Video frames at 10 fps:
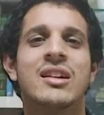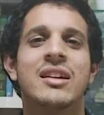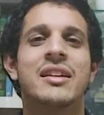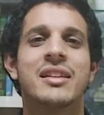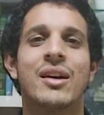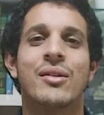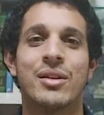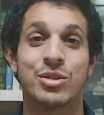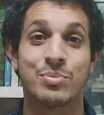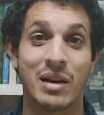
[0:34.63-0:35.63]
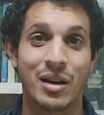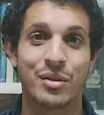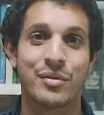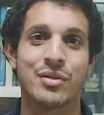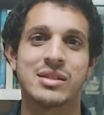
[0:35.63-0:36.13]
Então eu
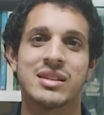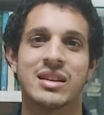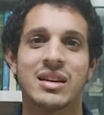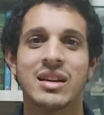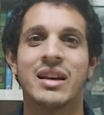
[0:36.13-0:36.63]
espero você,